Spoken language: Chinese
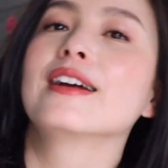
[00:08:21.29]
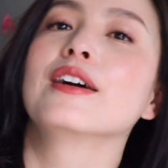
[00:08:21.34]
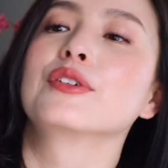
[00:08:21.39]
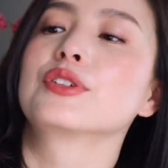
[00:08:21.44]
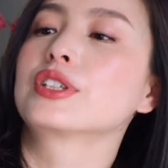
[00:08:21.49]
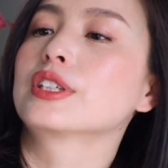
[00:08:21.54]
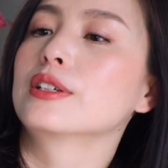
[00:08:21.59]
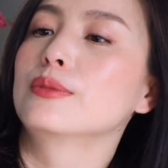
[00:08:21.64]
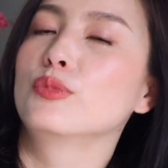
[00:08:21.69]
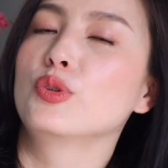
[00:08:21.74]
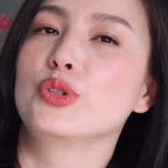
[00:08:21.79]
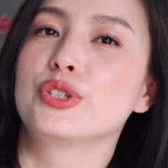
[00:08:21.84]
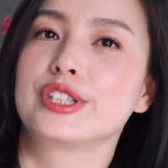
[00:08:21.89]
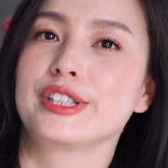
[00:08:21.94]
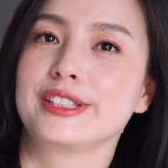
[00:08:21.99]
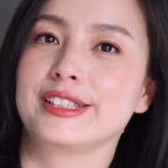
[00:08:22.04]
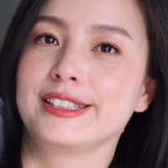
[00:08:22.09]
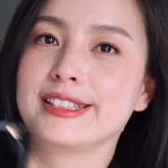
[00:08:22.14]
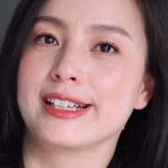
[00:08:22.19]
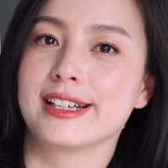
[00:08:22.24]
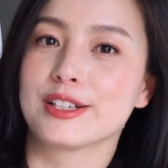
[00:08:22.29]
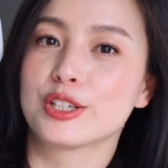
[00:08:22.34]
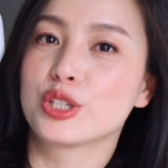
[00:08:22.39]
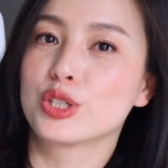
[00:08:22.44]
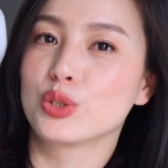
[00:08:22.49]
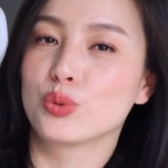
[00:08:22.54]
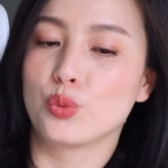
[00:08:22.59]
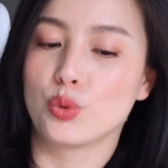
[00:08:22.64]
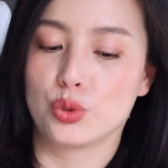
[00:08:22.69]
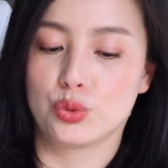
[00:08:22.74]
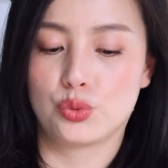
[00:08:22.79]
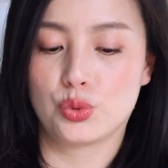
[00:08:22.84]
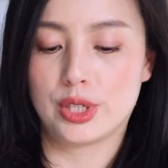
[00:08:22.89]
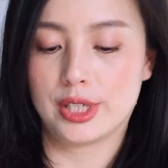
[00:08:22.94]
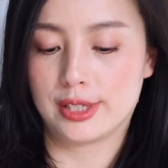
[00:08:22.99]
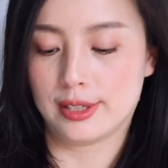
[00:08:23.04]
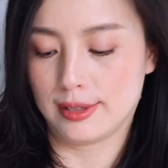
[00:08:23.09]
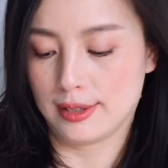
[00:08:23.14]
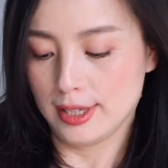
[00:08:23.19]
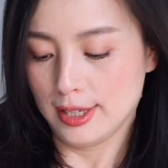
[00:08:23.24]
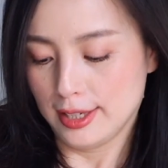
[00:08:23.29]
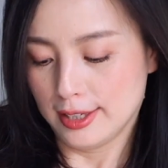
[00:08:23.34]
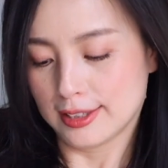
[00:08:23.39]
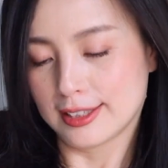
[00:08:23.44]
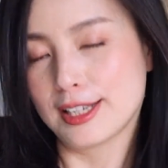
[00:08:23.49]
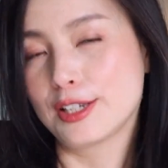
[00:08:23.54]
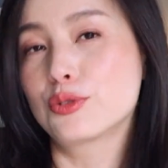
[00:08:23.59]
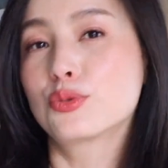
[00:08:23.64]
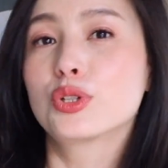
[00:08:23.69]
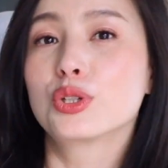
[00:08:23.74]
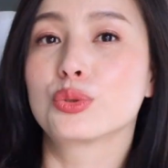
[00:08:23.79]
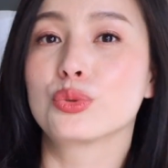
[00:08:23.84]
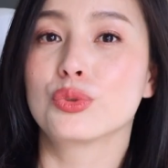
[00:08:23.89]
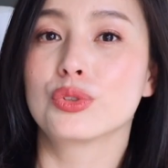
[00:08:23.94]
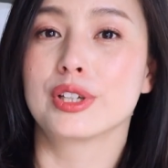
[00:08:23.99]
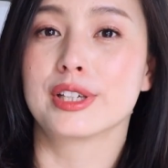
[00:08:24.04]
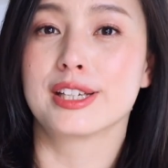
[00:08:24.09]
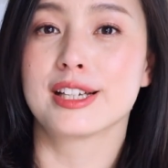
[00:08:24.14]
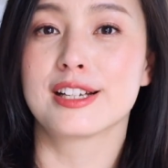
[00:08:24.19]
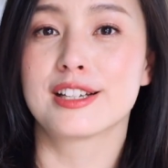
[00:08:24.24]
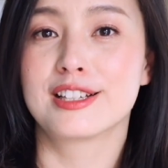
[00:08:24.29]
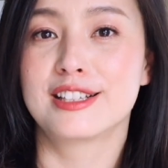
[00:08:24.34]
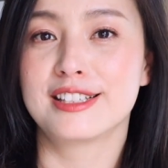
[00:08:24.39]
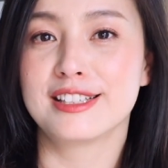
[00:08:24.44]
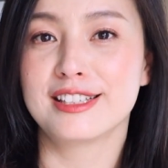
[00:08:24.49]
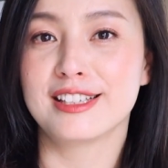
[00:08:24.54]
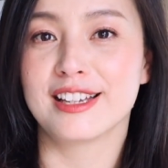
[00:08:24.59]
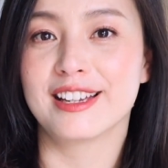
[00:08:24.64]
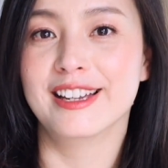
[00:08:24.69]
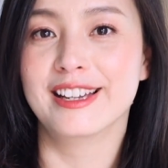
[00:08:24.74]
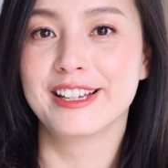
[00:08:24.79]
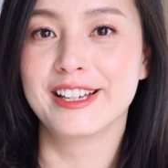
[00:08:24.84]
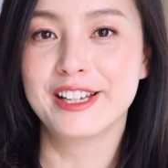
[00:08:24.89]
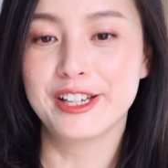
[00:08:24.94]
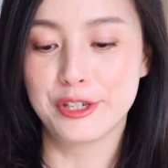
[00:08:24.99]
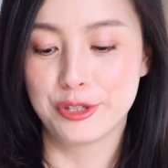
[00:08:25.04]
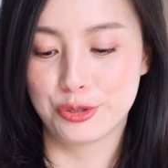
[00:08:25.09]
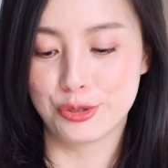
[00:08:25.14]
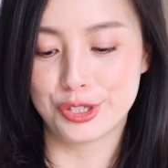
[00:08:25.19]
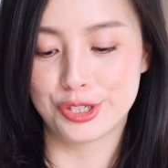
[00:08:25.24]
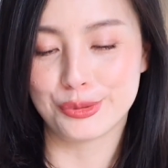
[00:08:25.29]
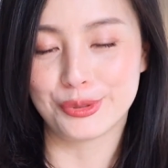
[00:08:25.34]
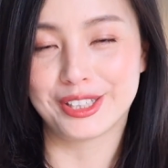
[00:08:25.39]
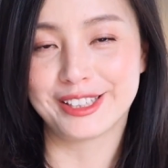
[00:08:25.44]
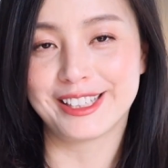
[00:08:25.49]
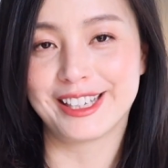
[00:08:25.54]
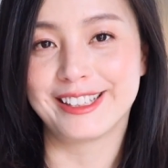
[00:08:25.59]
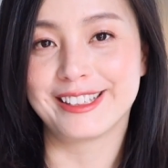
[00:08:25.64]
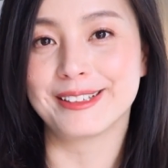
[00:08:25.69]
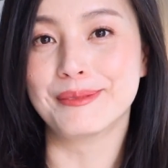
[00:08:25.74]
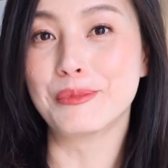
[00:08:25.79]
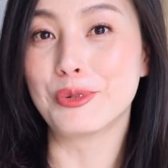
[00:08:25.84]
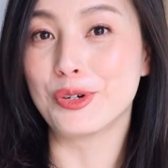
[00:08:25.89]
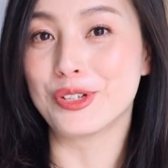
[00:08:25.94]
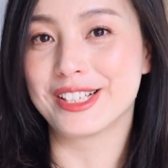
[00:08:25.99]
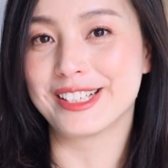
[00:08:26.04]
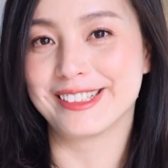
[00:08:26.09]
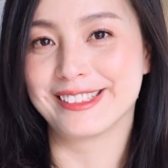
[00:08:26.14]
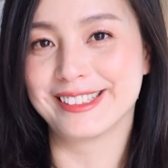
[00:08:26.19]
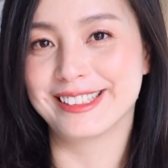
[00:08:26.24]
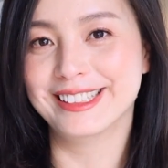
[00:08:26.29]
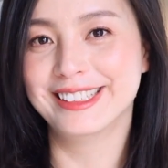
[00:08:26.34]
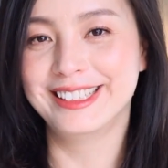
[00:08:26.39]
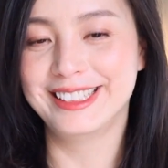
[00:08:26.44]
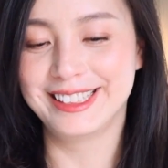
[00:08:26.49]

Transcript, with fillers: 然后这个墨镜也是我最近戴的最多的，应该是今年最喜欢戴的墨镜了。